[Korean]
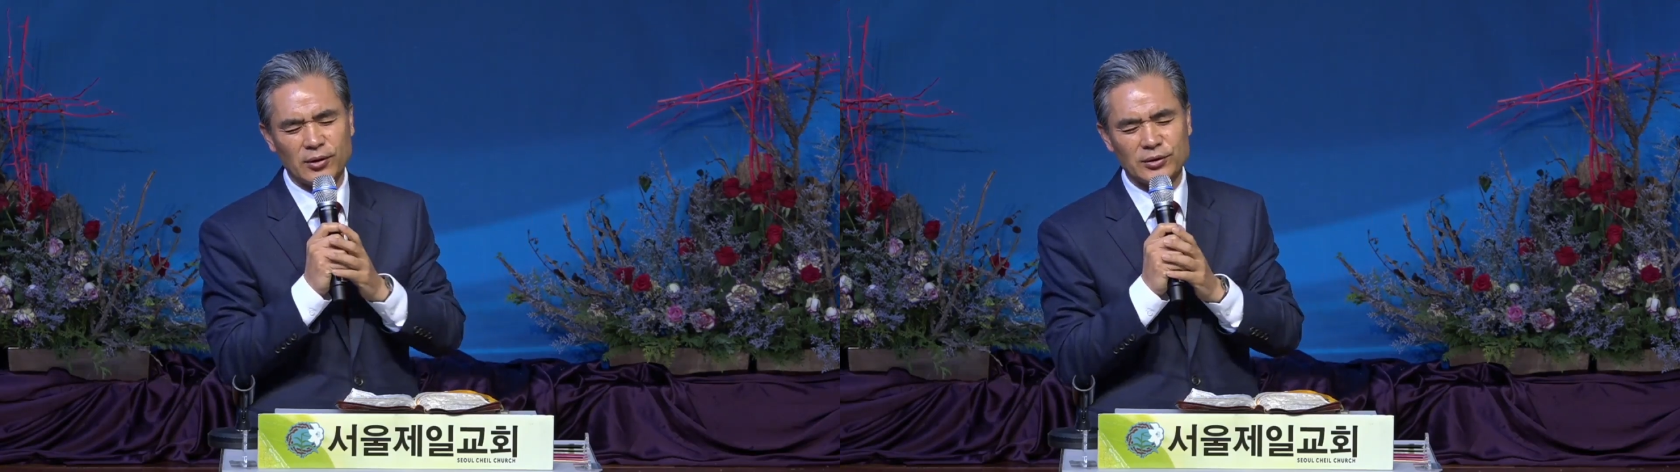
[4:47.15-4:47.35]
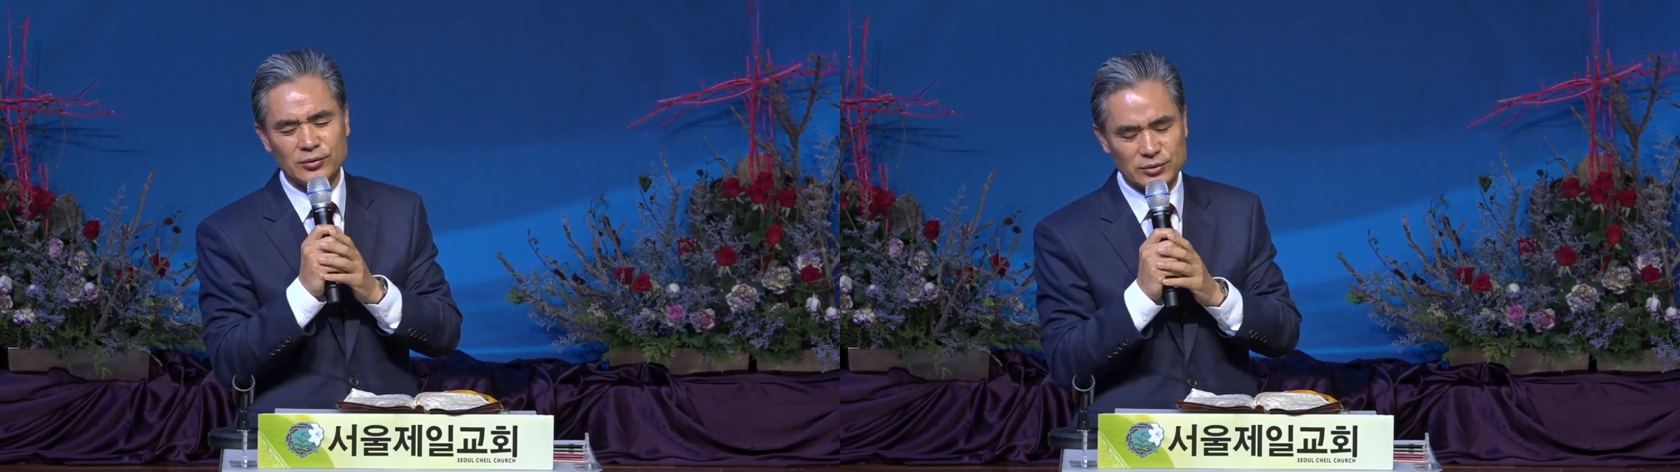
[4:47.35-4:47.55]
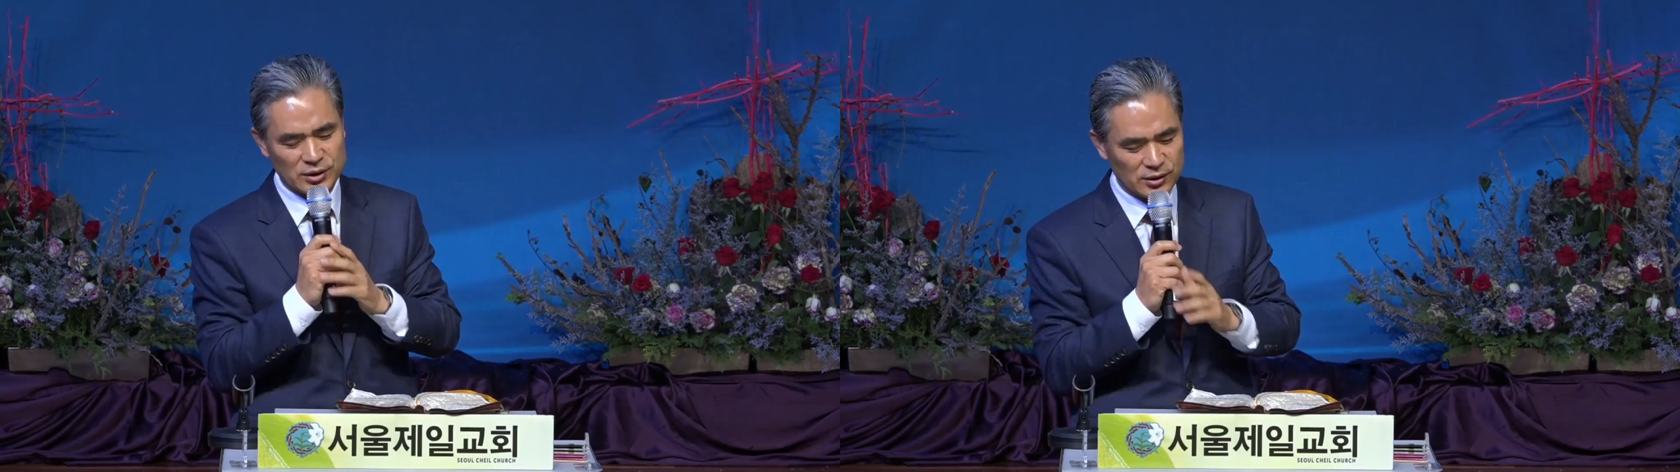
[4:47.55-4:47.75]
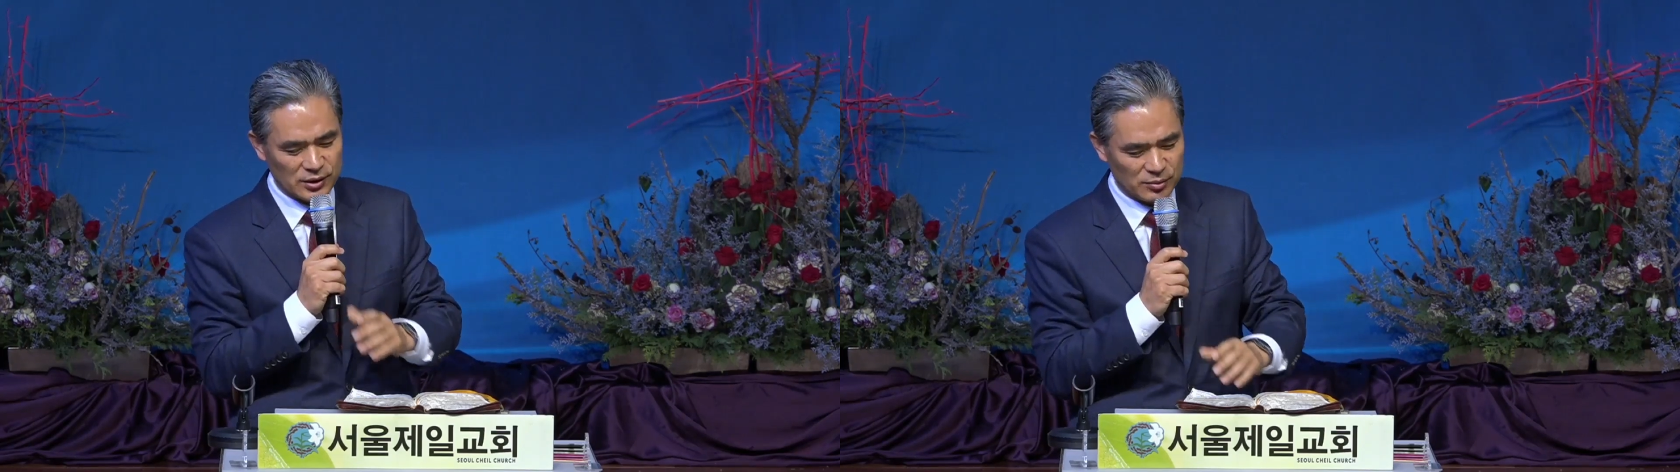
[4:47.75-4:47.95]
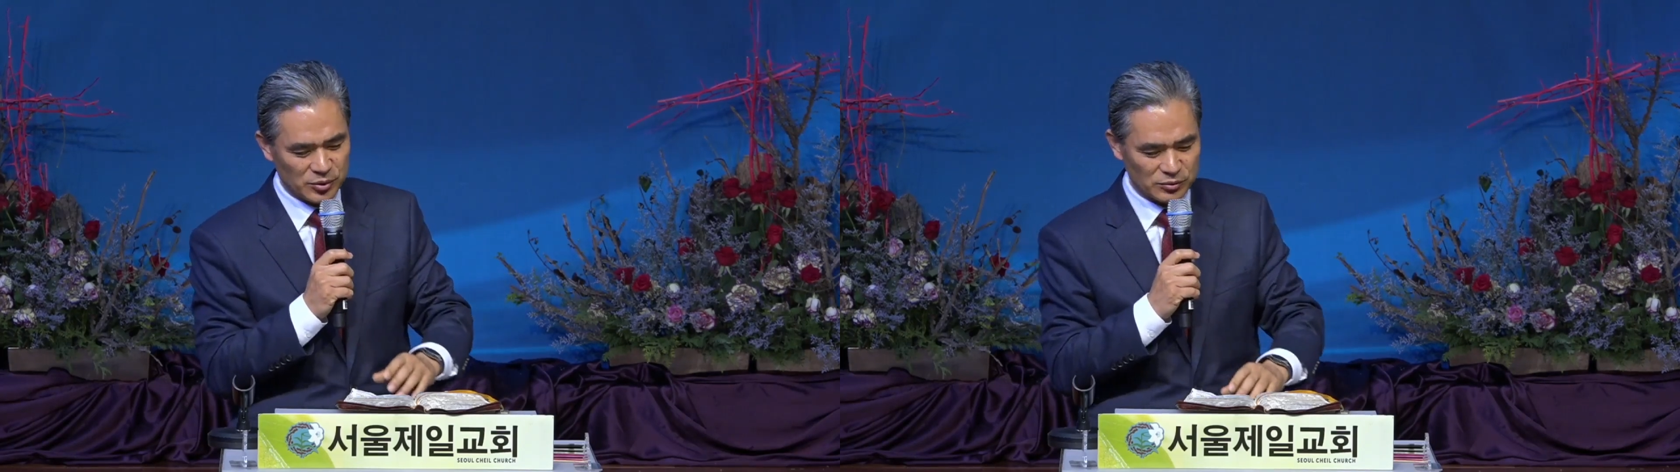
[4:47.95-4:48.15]
이거
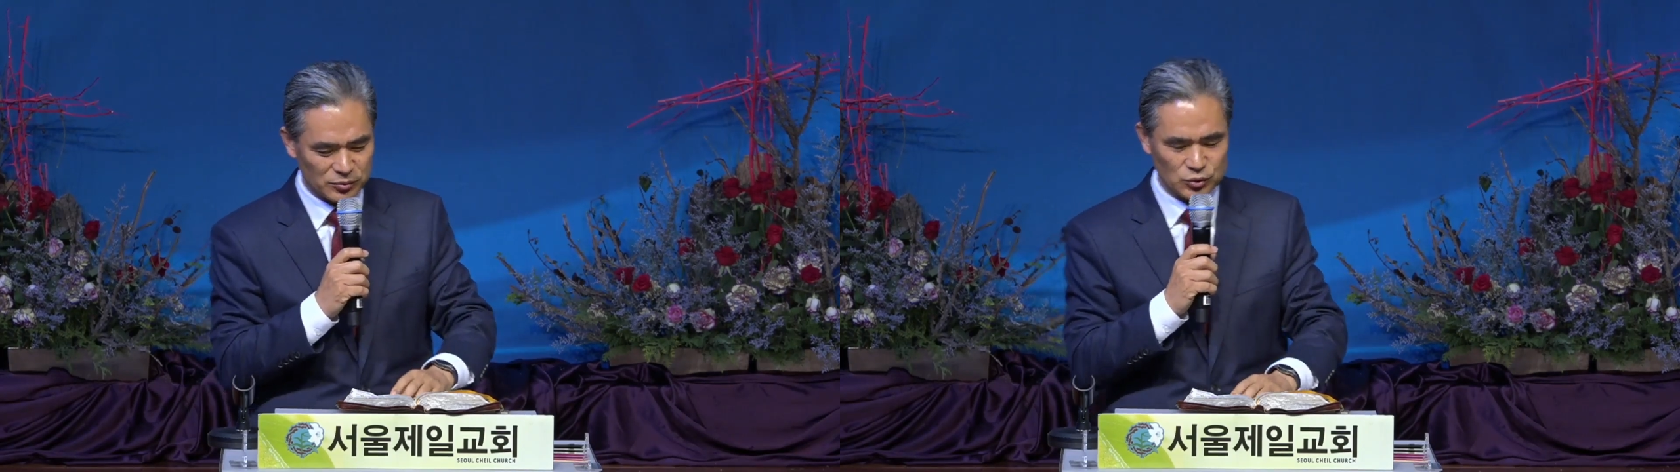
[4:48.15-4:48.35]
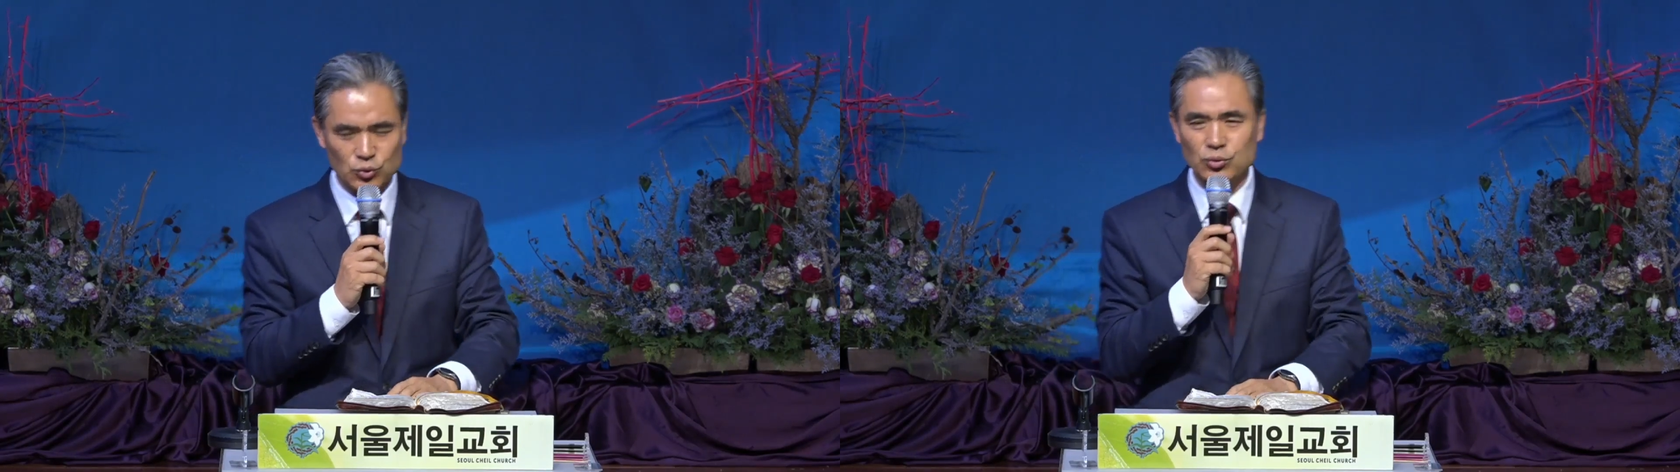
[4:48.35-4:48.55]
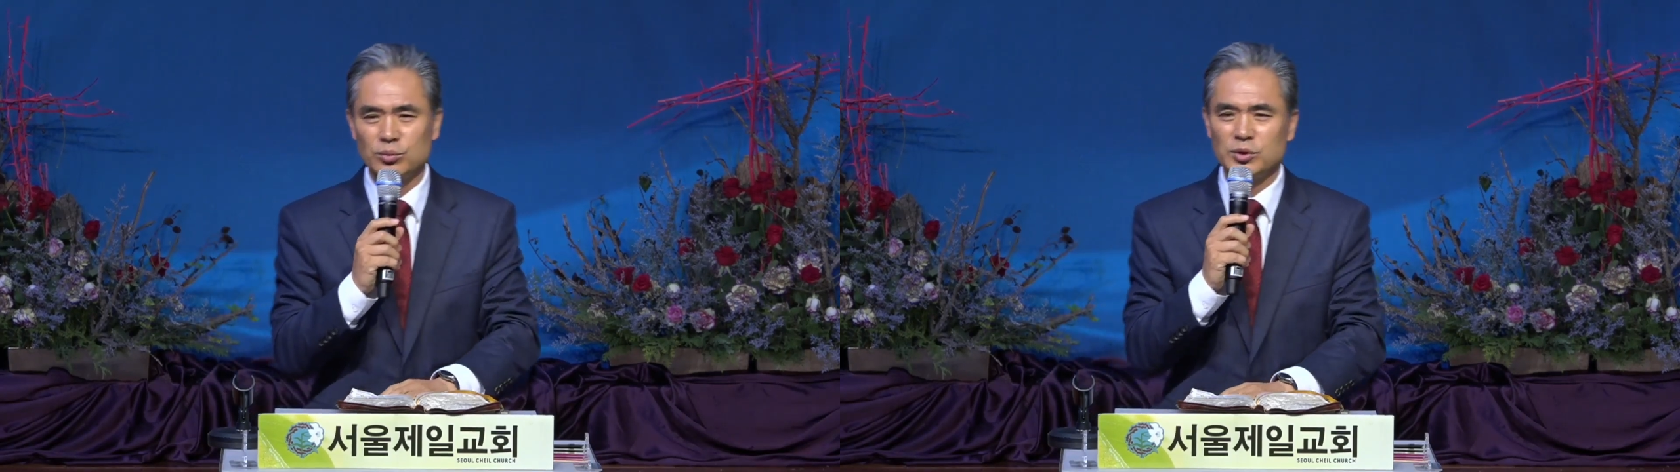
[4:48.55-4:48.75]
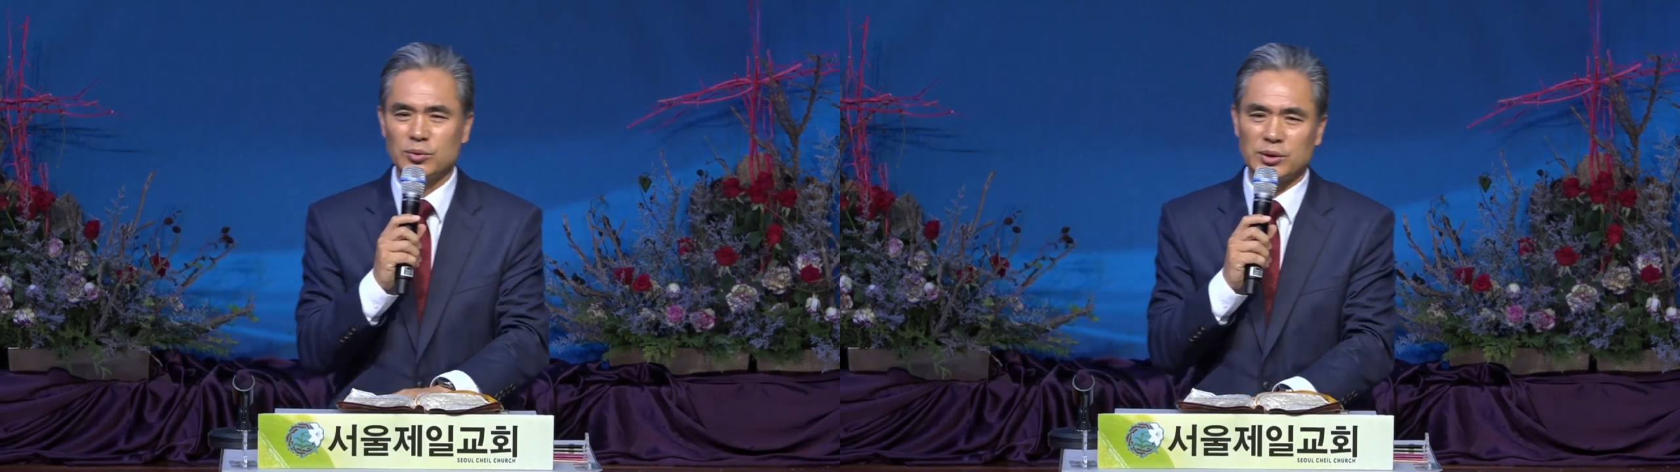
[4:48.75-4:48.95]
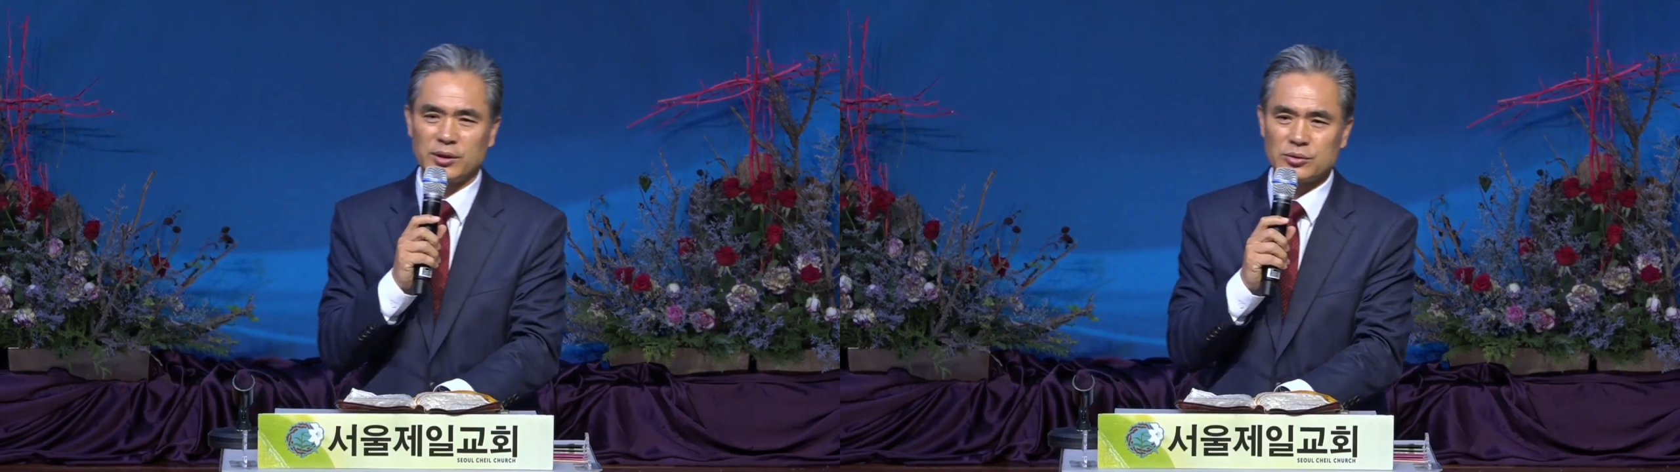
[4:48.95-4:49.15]
생각하면 소름이 돋아요.